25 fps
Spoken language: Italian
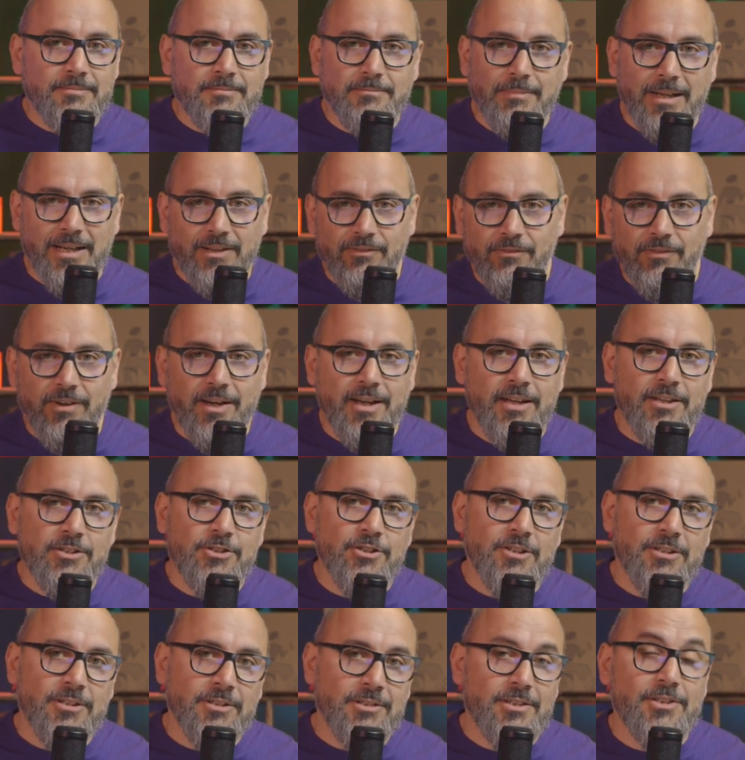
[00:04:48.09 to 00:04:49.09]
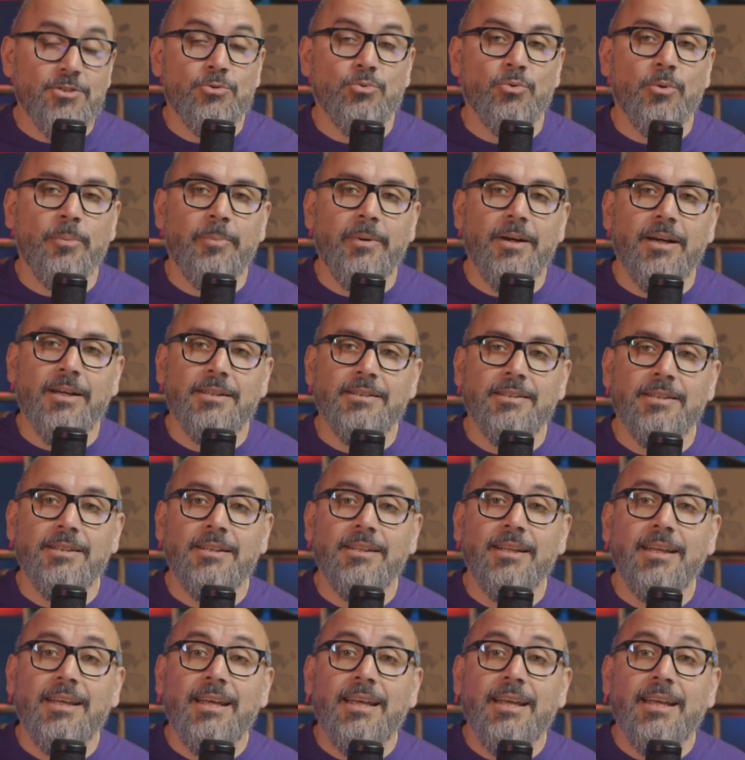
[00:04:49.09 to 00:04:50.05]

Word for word: malvagia di suo padre